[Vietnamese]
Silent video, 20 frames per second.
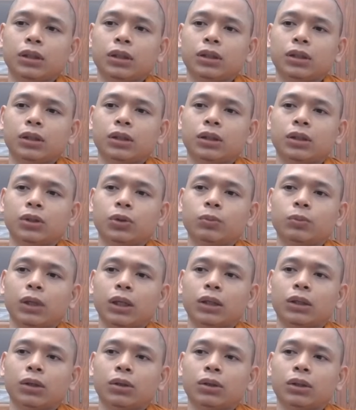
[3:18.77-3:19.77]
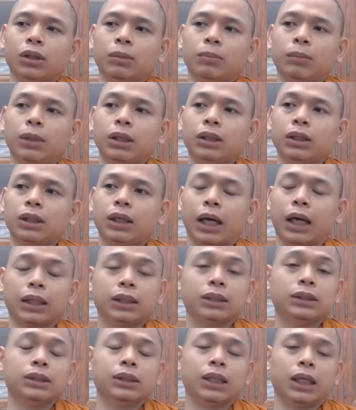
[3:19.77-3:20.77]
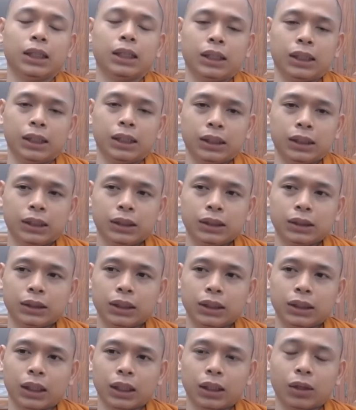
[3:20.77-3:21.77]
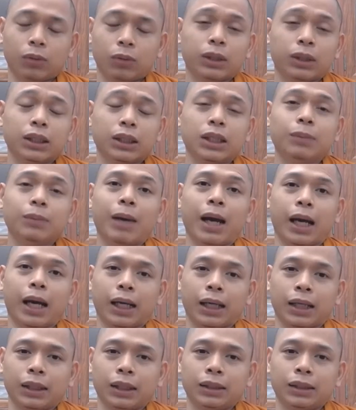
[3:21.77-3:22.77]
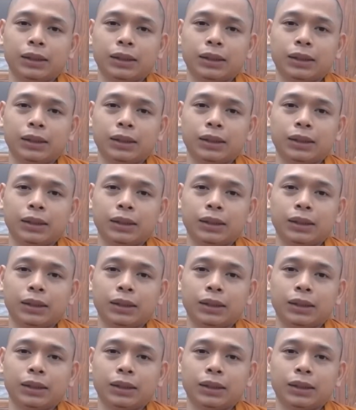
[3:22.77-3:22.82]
à, chúng ta gọi là bất khả tư nghị tức là không thể nghi bàn